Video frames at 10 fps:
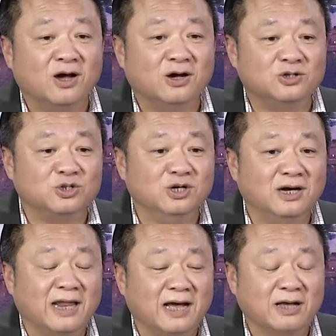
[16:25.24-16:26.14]
hồi
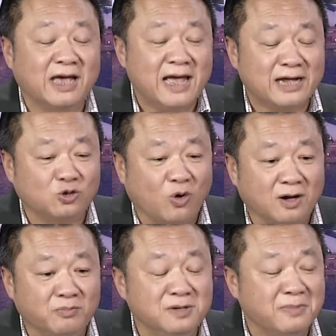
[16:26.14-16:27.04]
xưa là ghế an
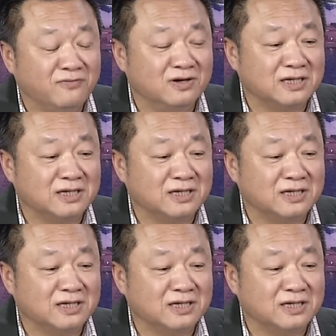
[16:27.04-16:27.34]
toàn mười mấy phần